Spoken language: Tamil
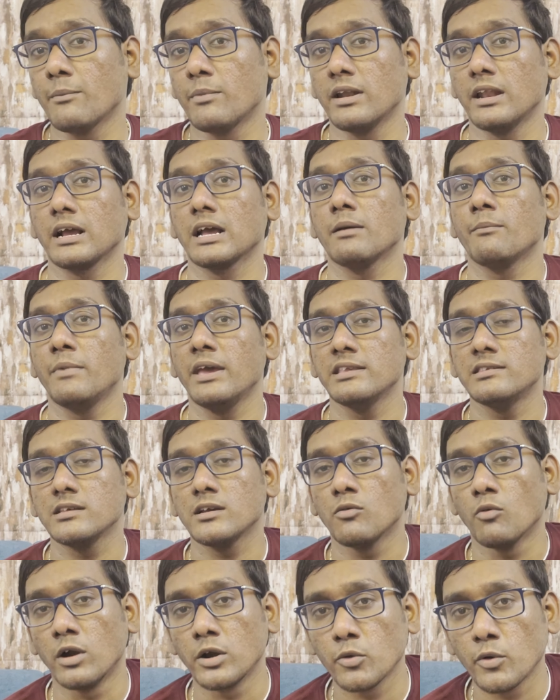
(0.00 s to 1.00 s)
அப்படின்னாக்கா
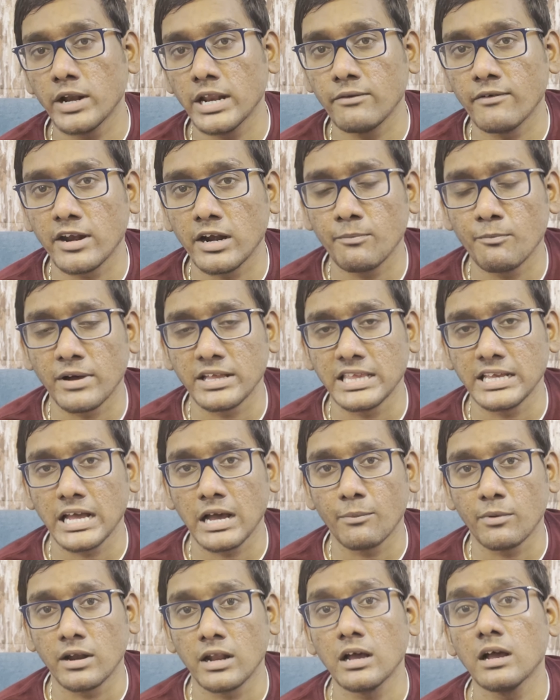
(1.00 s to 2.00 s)
பேசிக் ஒன் டுவெண்ட்டி வேரியன்ட் பார்த்தீங்க
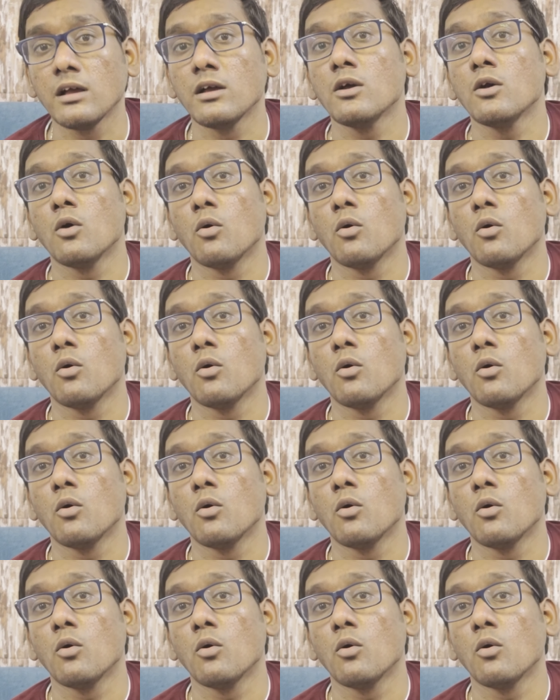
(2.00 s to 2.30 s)
அப்படின்னா